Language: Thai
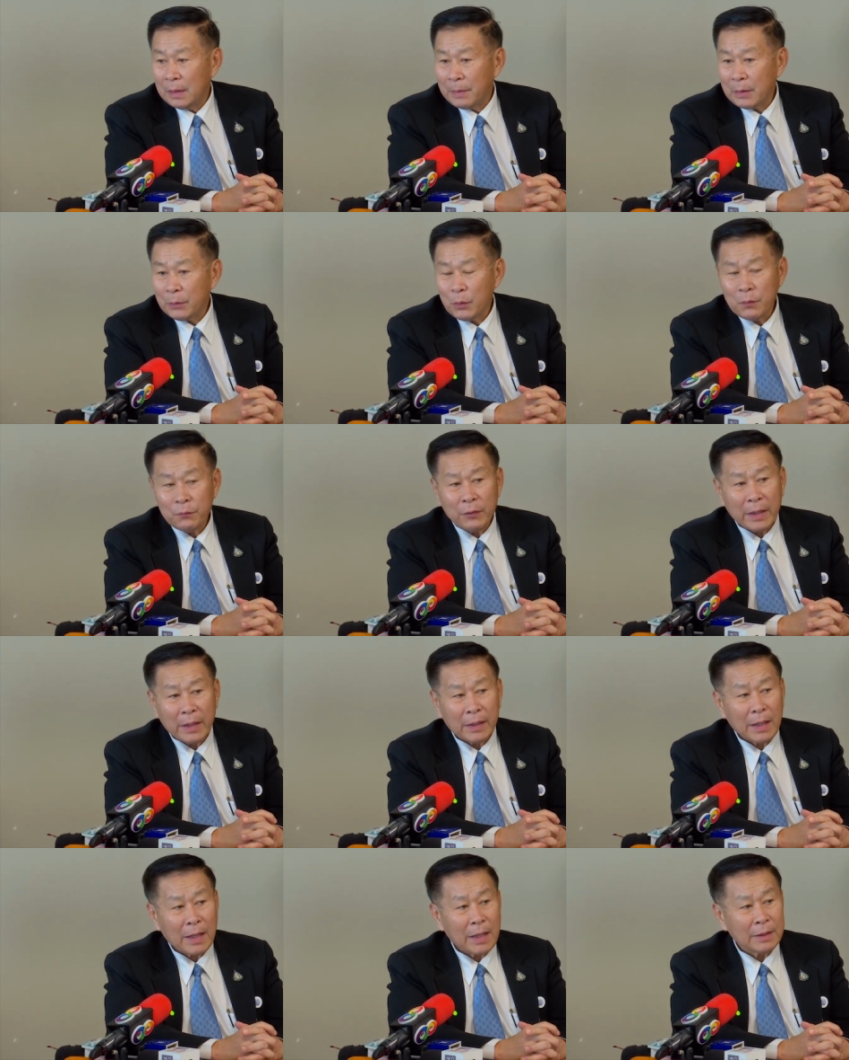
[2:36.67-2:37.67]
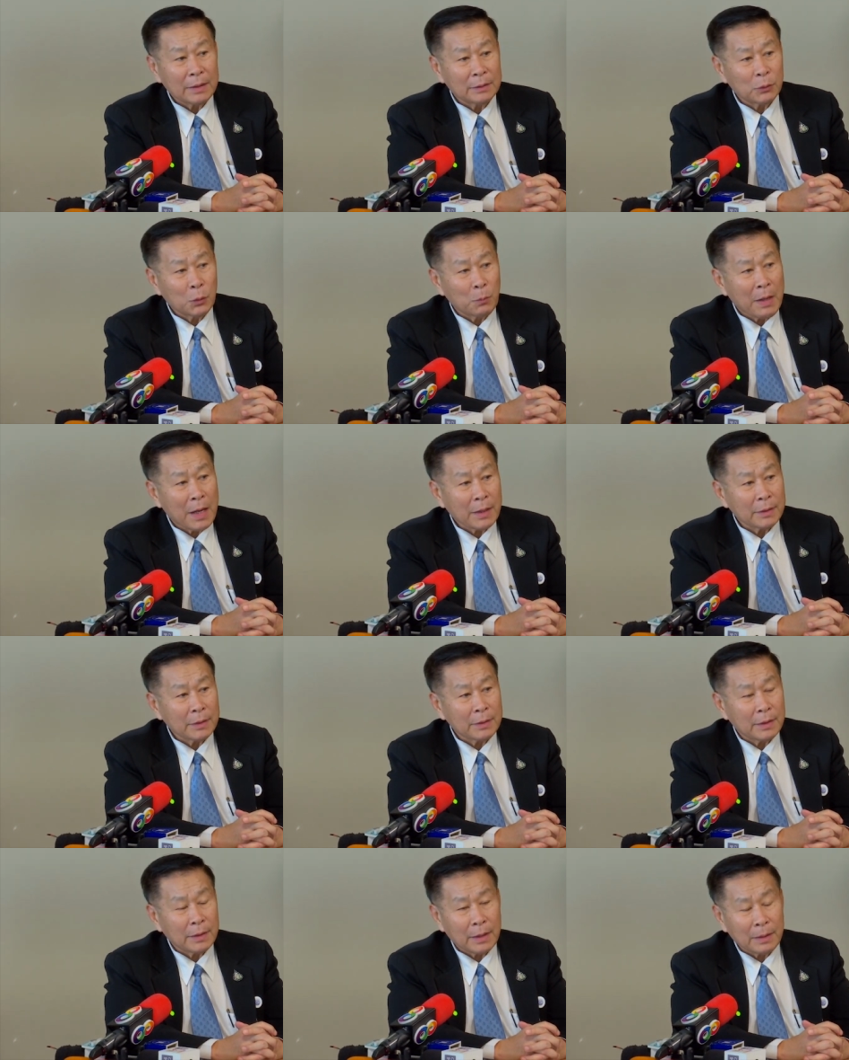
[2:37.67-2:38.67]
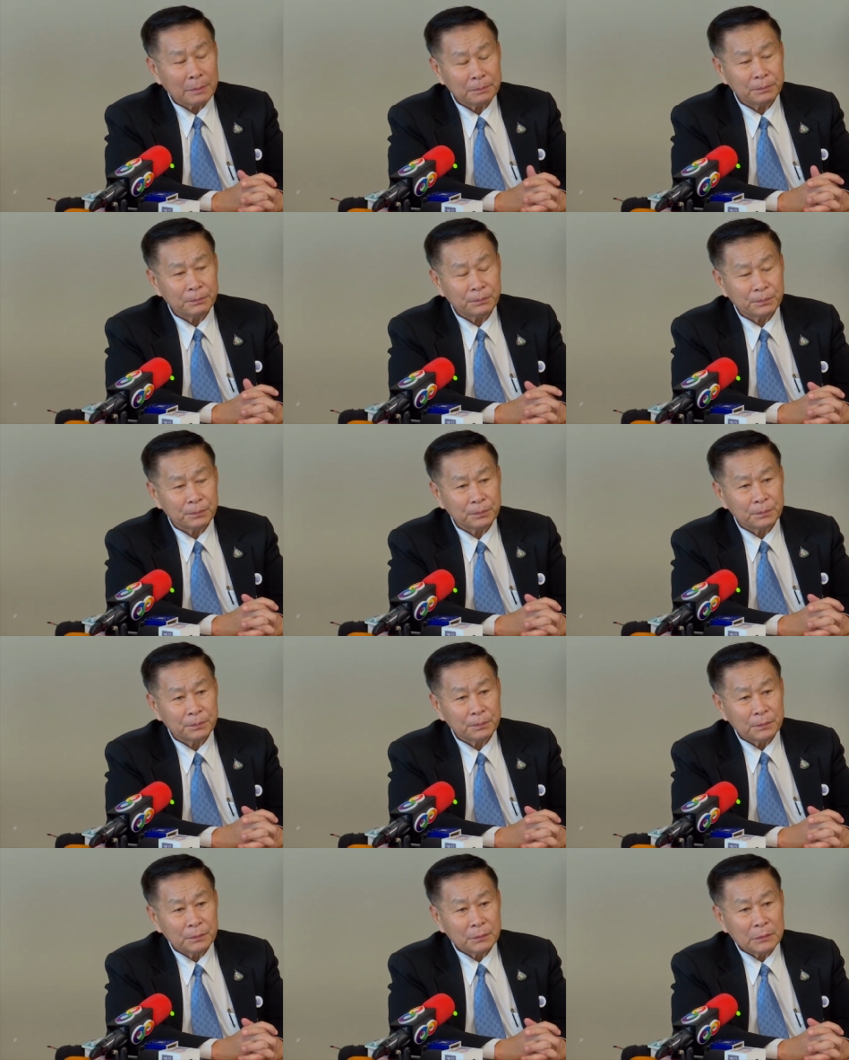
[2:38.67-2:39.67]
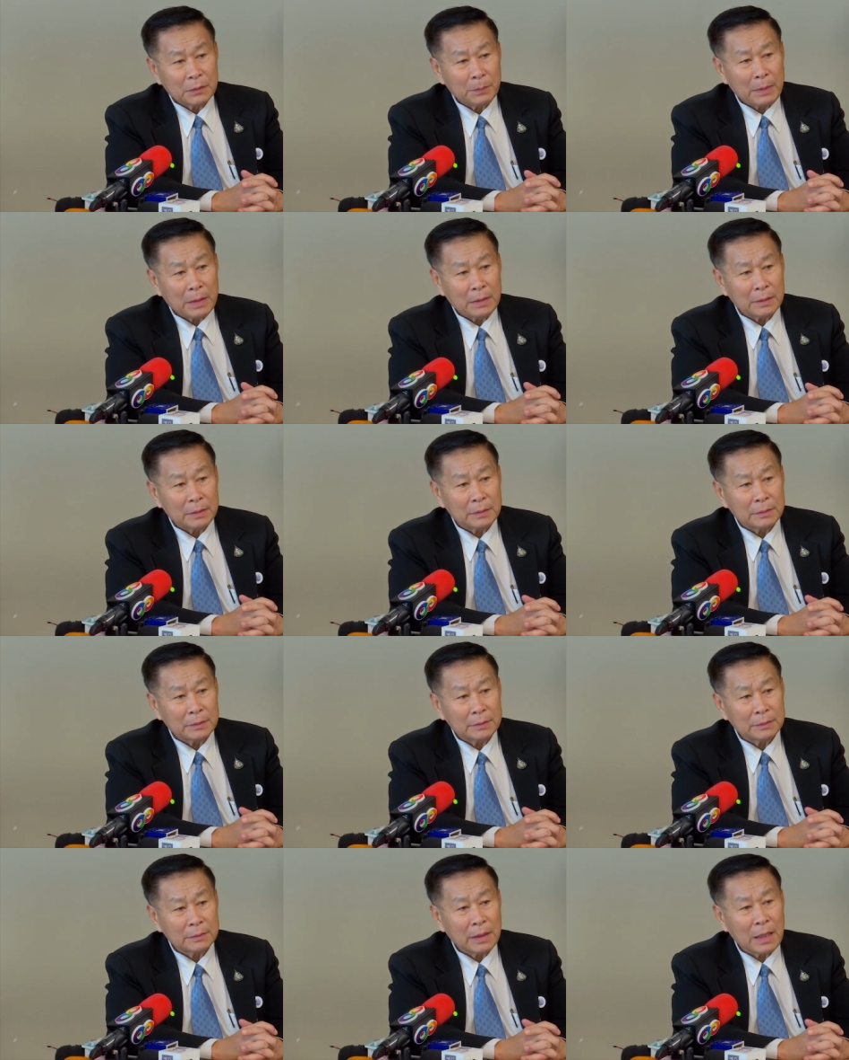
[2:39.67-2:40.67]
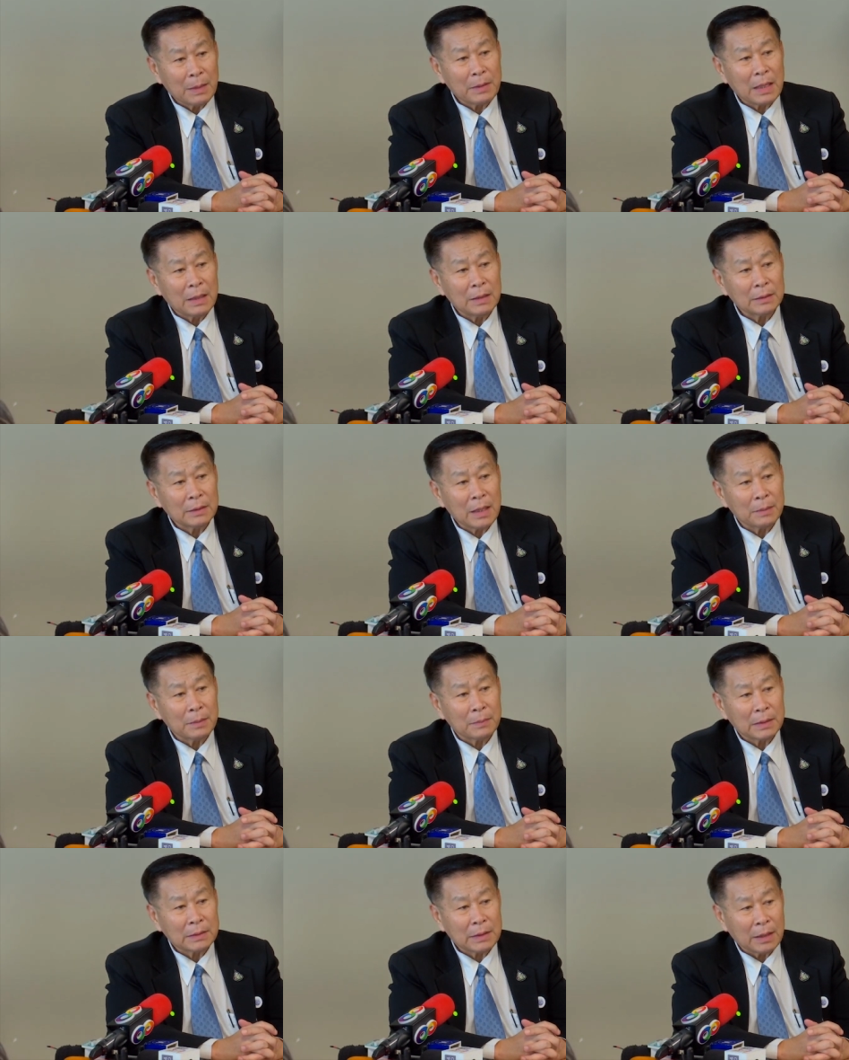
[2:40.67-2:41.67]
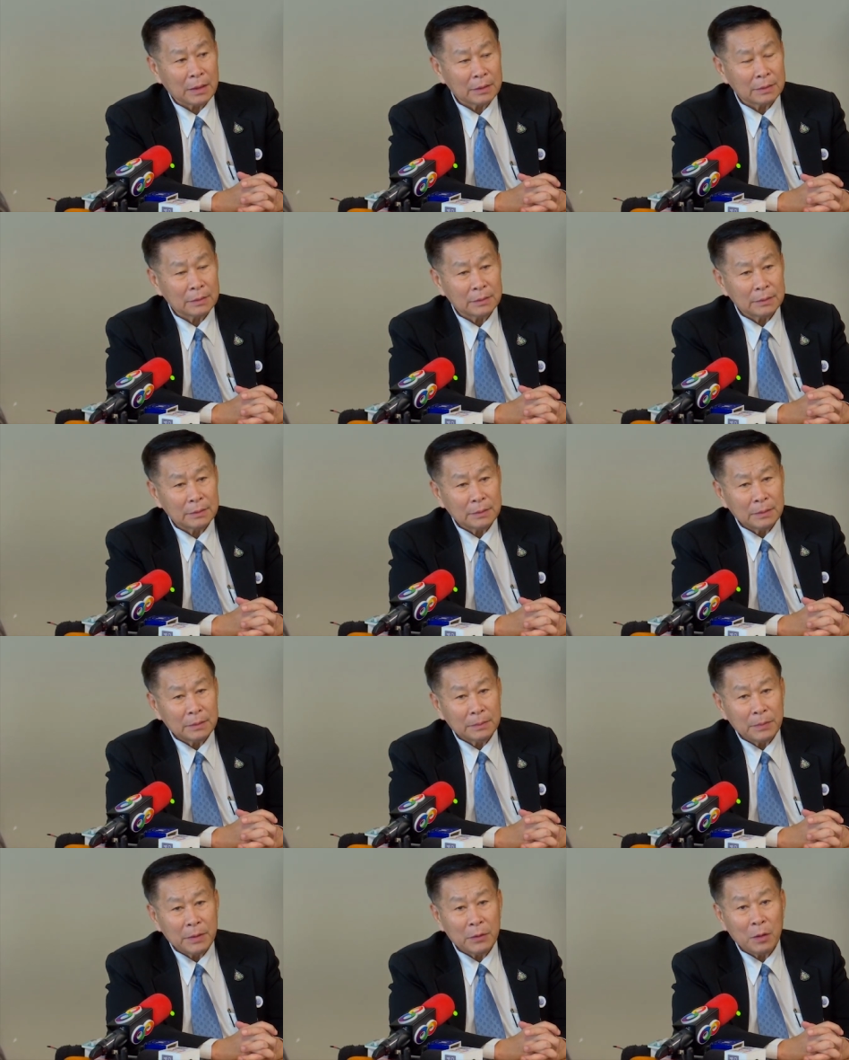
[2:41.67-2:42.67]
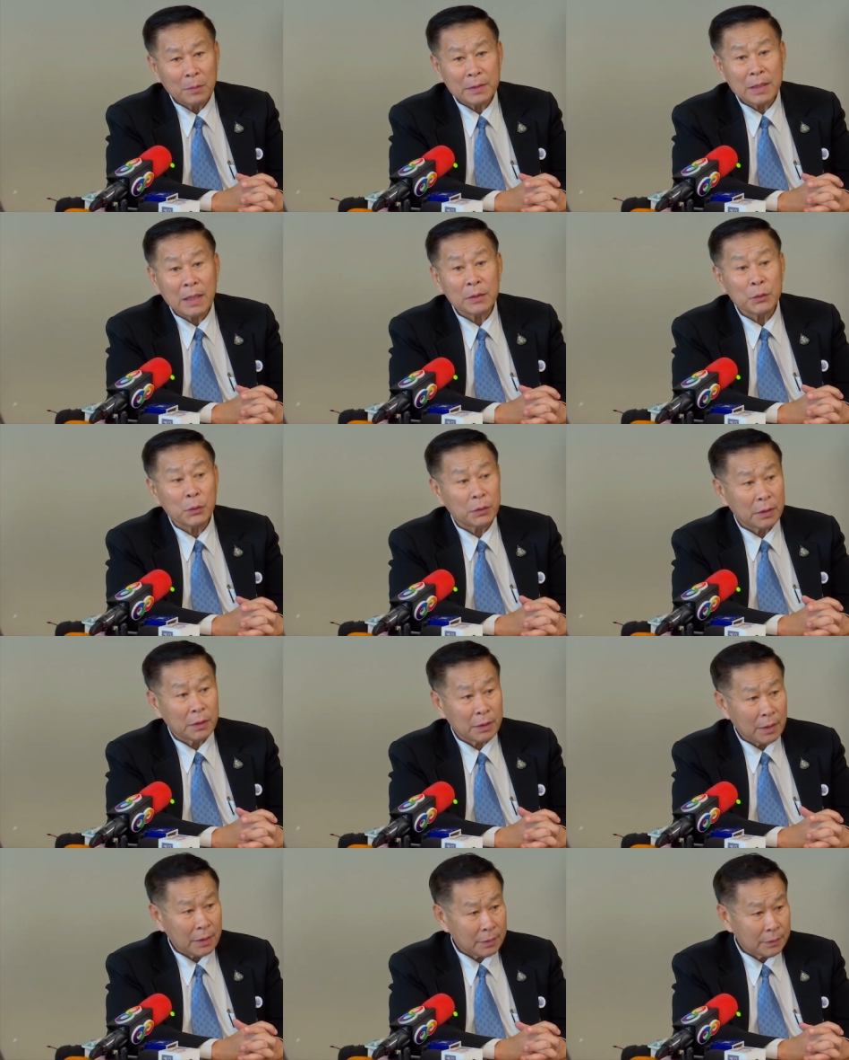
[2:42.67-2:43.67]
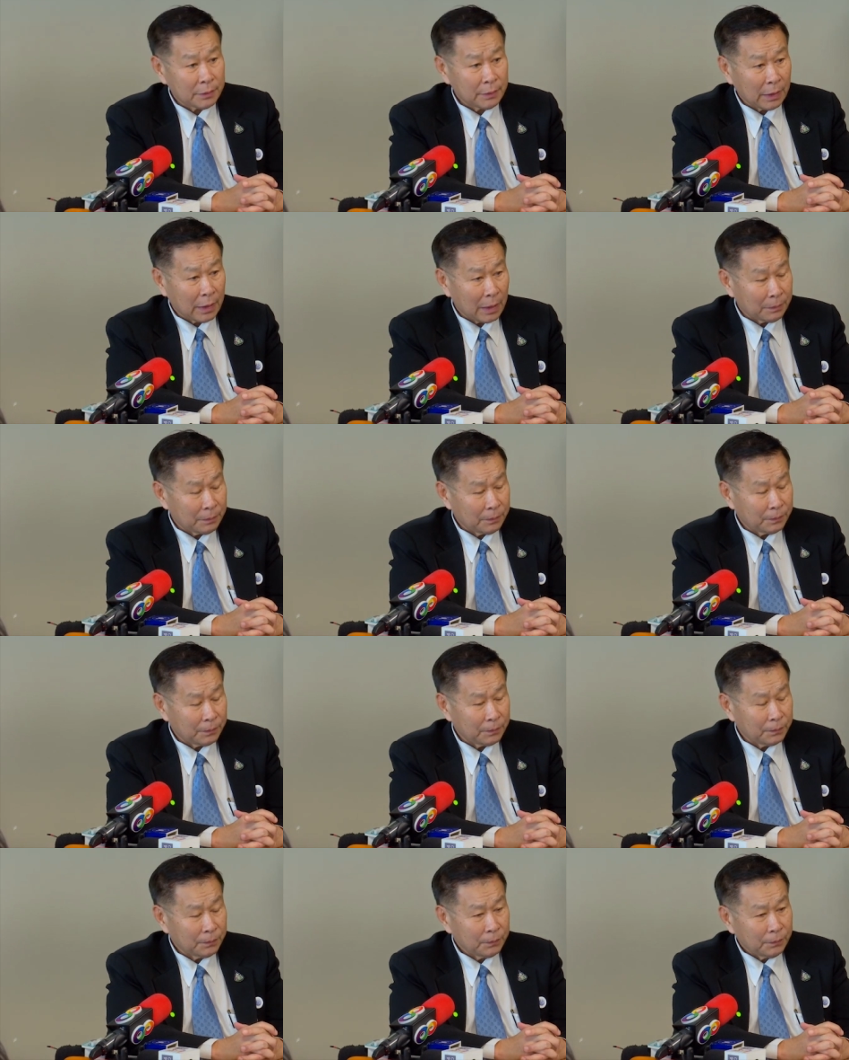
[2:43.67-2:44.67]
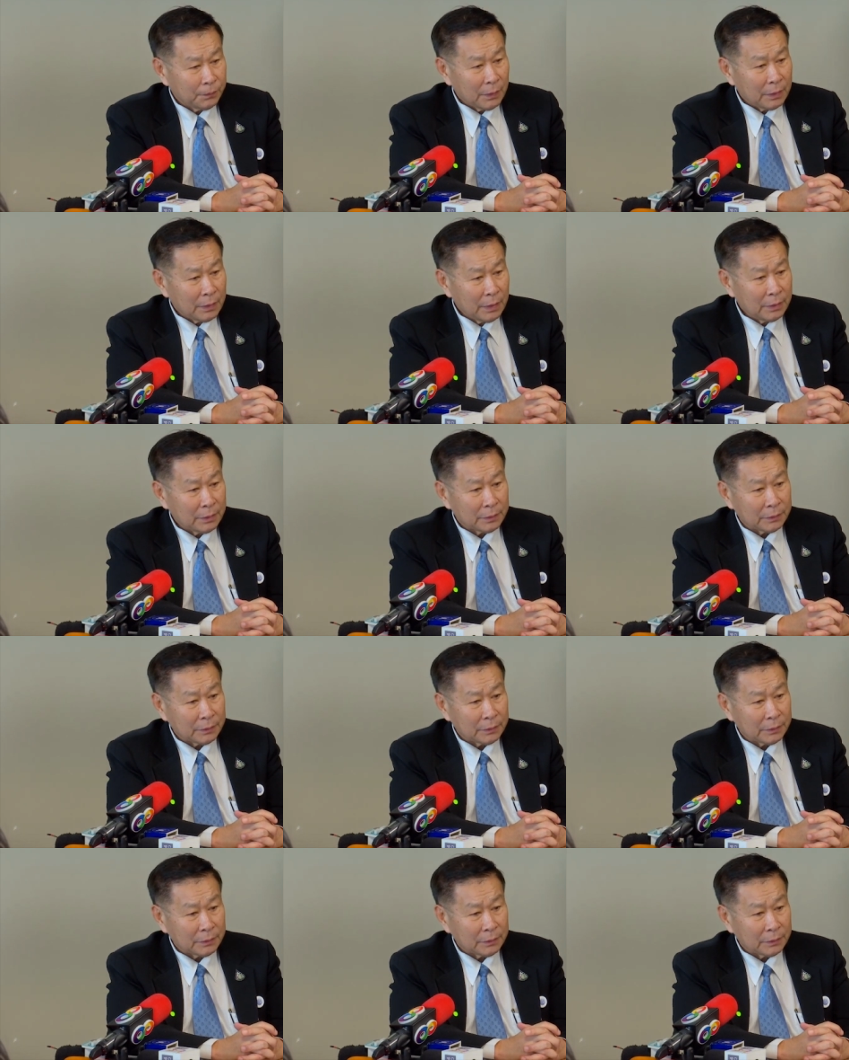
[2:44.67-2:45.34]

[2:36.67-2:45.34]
พรรคร่วมฝ่ายค้านทุกพรรคเนี่ยครับ ก็เป็นได้รับการเลือกตั้งมาจาก พี่น้องประชาชนทั้งนั้นนะครับ ซึ่ง